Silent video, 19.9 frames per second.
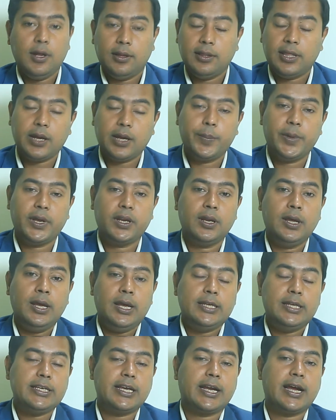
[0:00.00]
দেখবেন
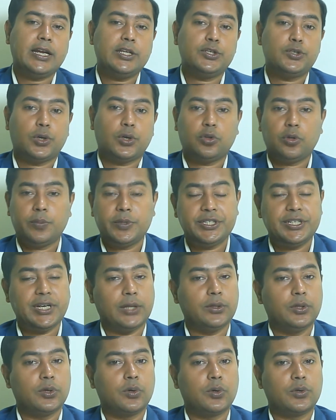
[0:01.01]
যে এখানে যত বেশি
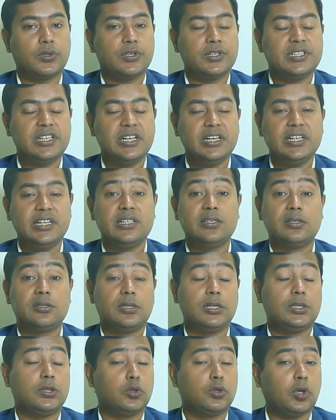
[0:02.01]
আদর করতেছেন
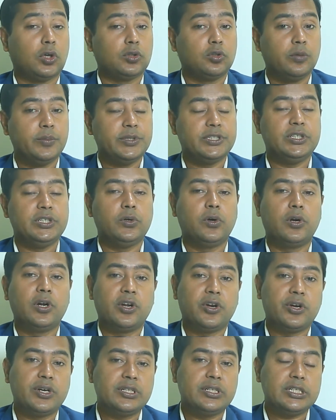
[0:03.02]
স্ত্রী তত বেশি
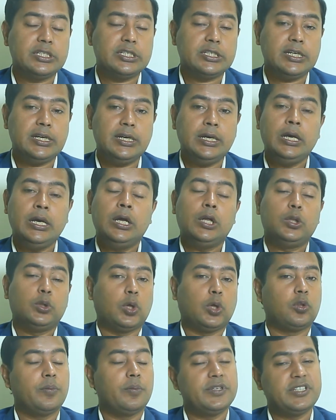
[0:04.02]
হরিণী হয়ে যাচ্ছে
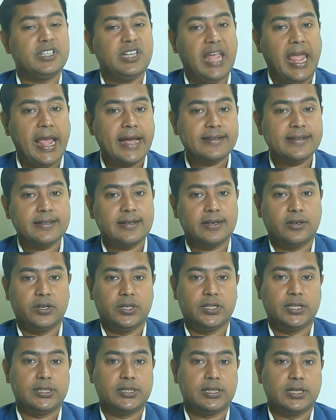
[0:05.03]
তত বেশি এক্সাইটেড
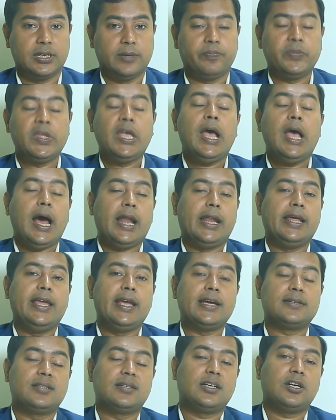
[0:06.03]
হয়ে যাচ্ছে আর এই
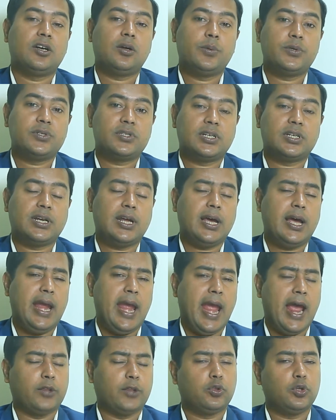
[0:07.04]
এক্সাইটেড অবস্থাটা
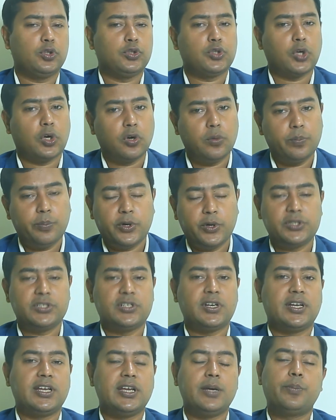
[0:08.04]
এত চরম
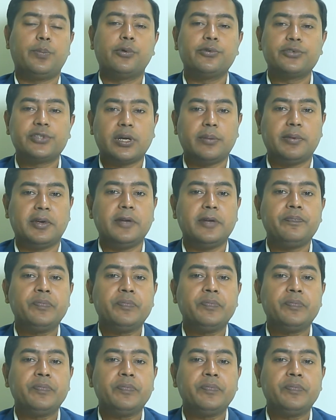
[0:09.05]
পর্যায়ে গিয়ে পৌঁছাবে